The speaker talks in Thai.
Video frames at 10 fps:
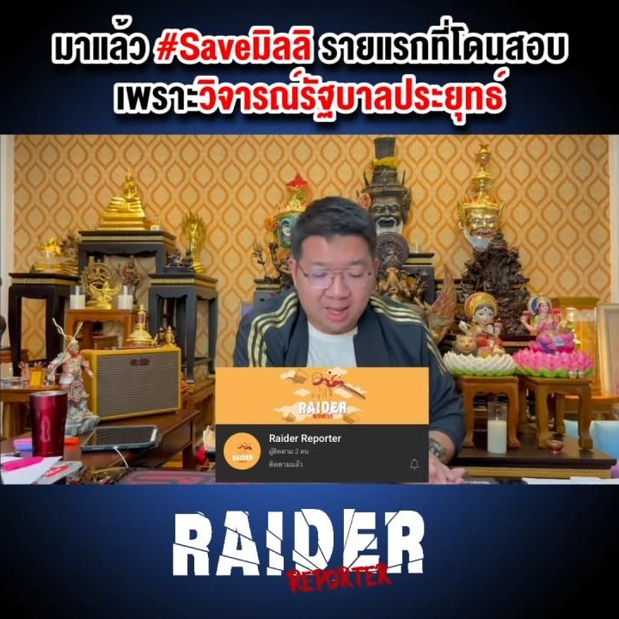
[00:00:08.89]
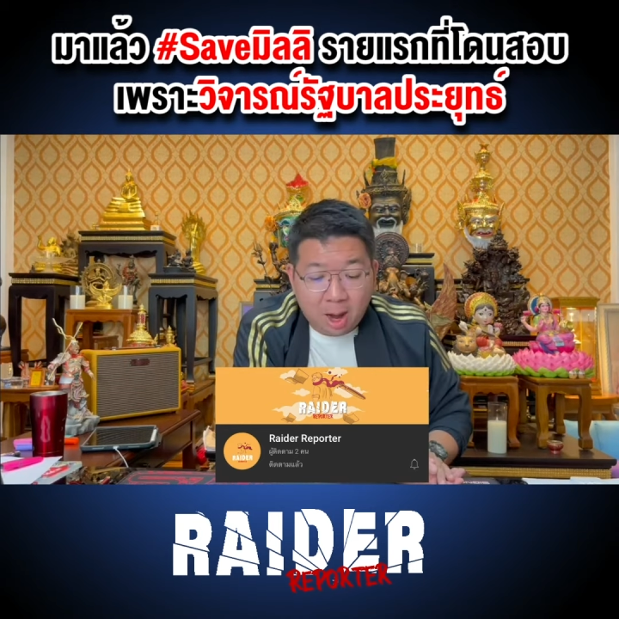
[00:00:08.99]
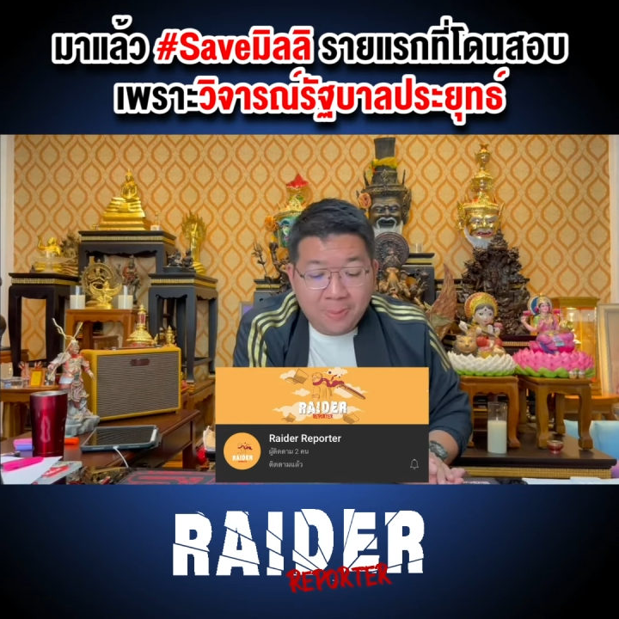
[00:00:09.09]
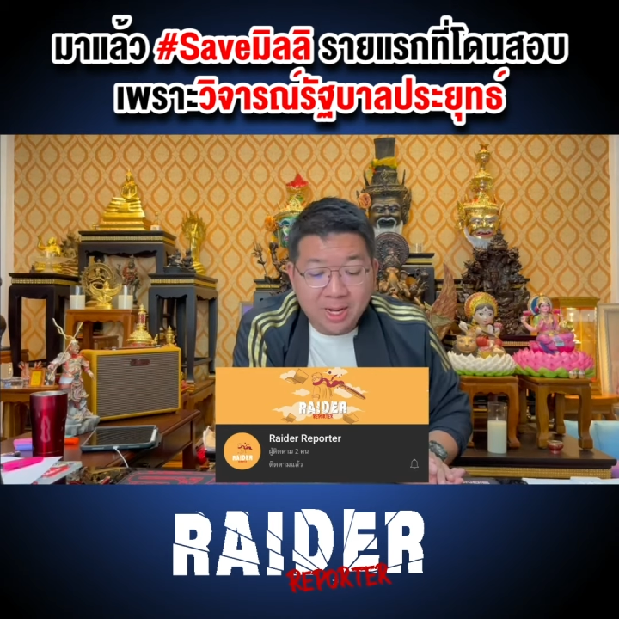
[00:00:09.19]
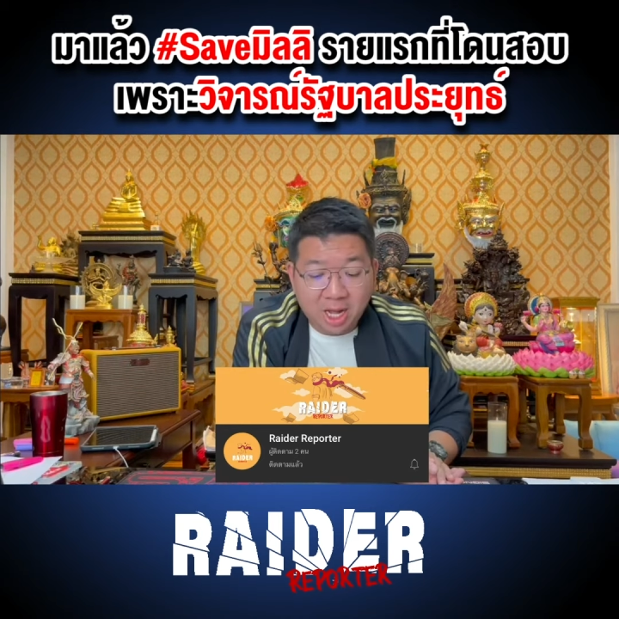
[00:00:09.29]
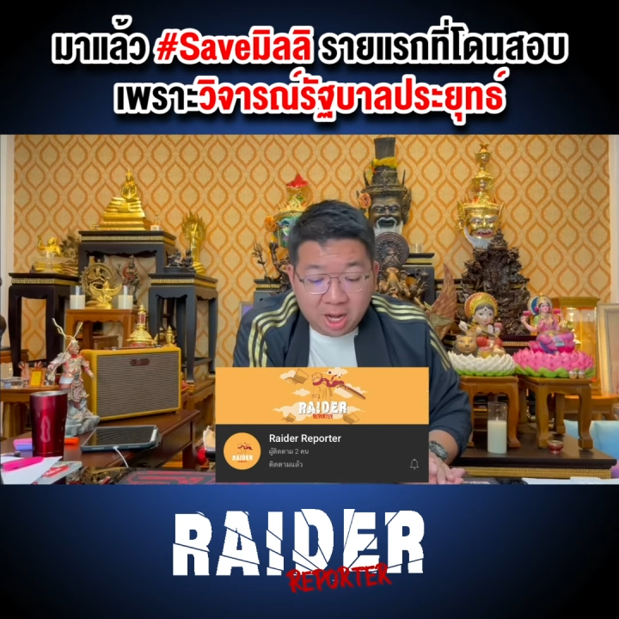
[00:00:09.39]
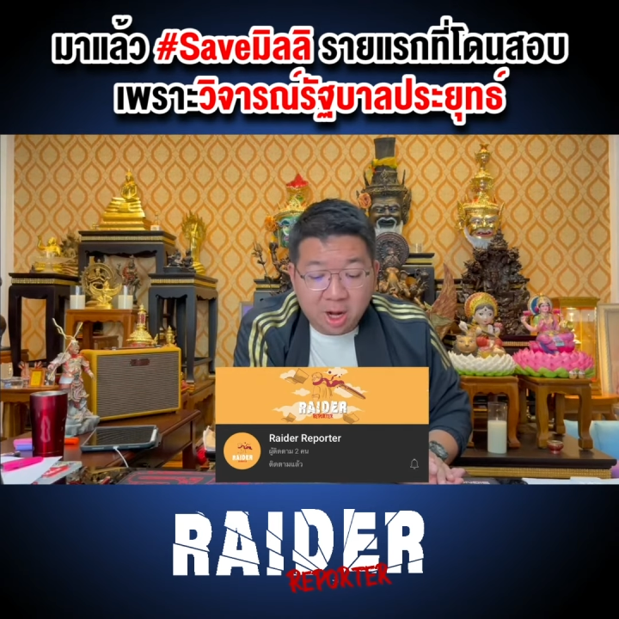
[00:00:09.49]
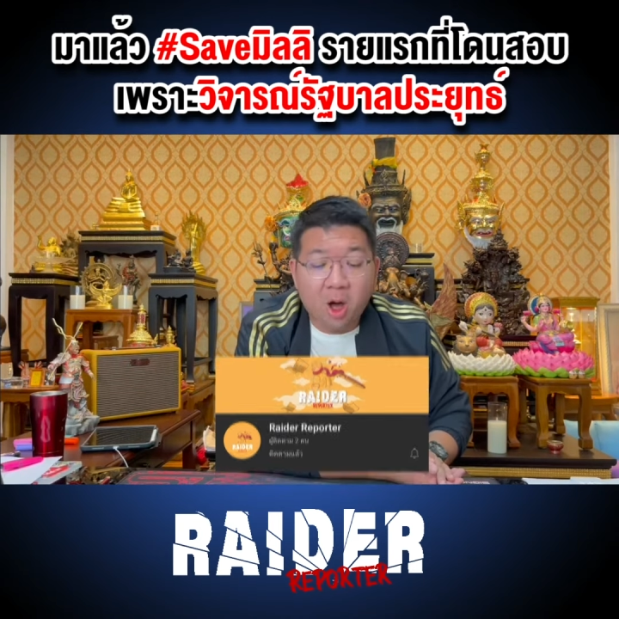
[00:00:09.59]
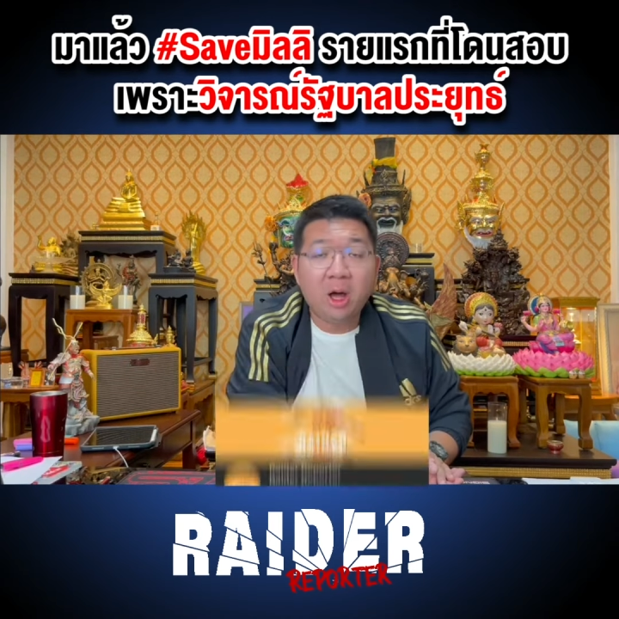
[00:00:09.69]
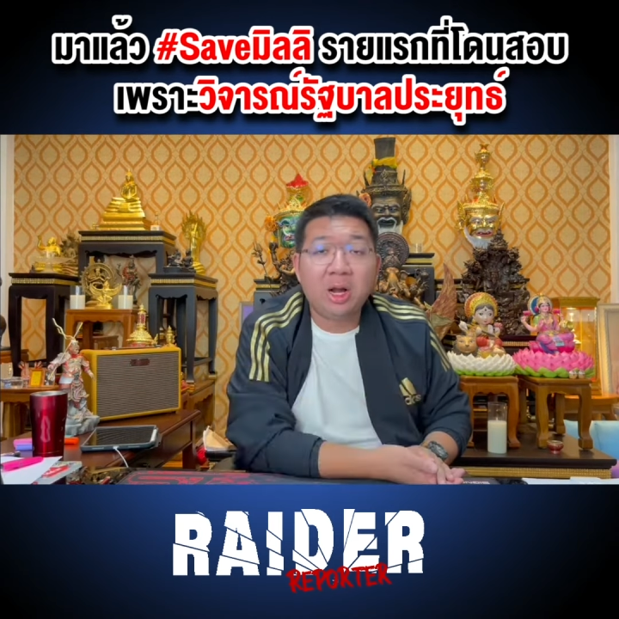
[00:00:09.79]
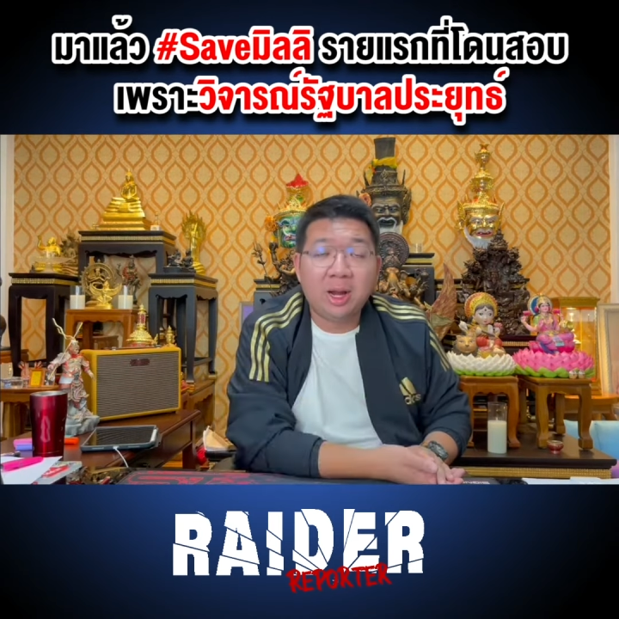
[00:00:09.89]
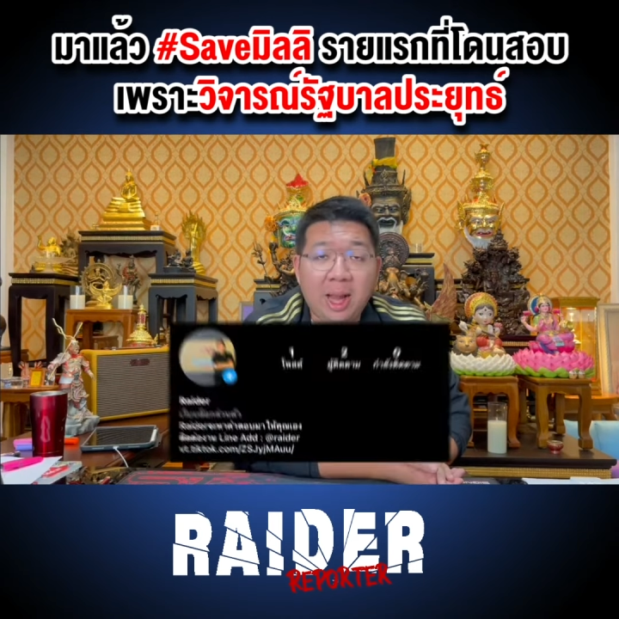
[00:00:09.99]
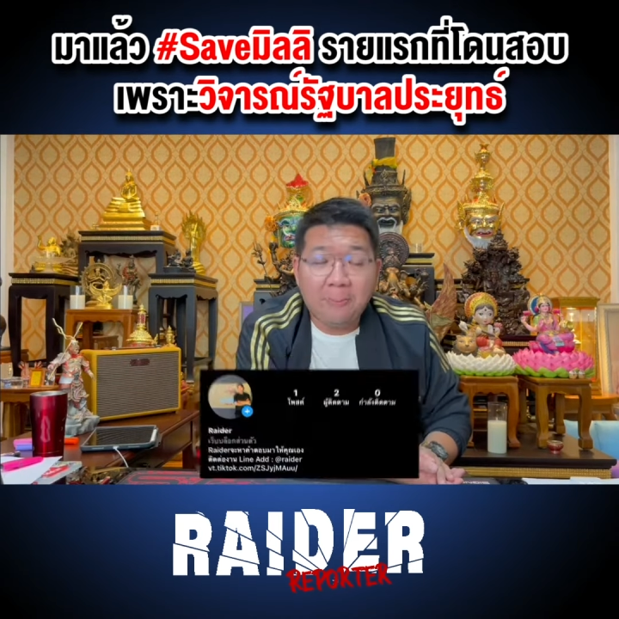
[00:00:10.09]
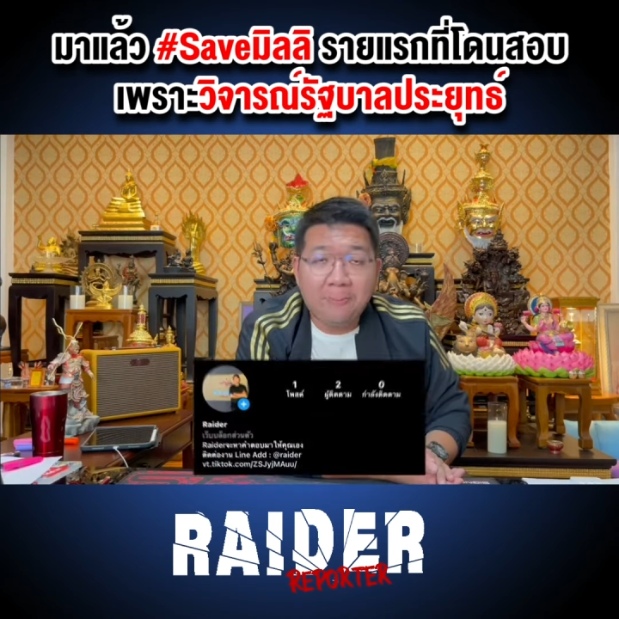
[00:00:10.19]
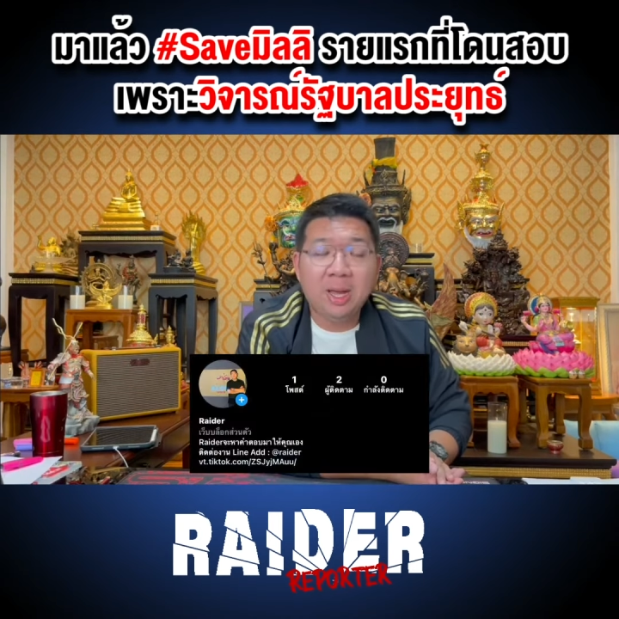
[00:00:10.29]
ก็เป็นนักร้องหรือแร
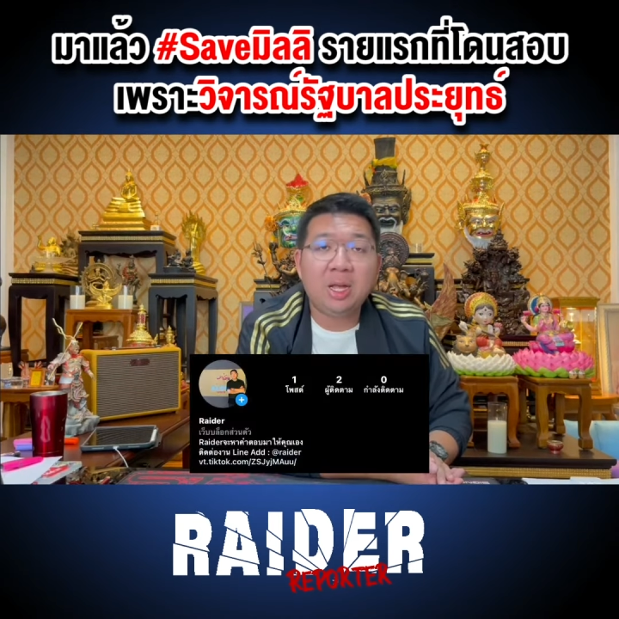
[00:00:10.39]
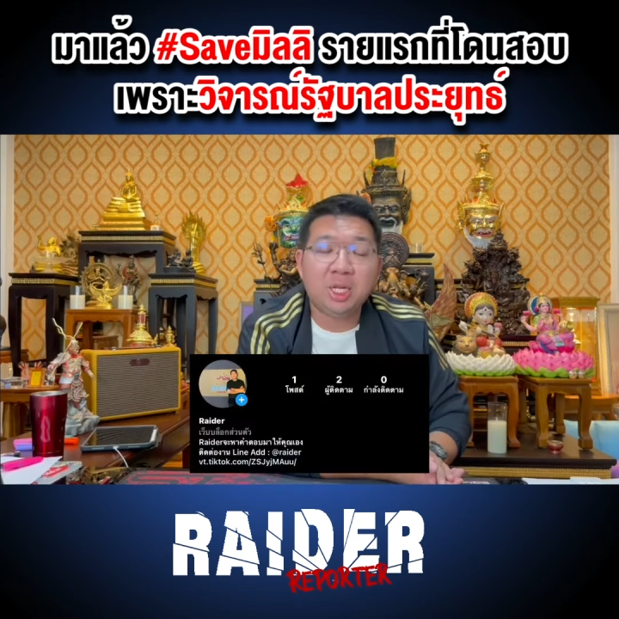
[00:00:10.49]
ปเปอร์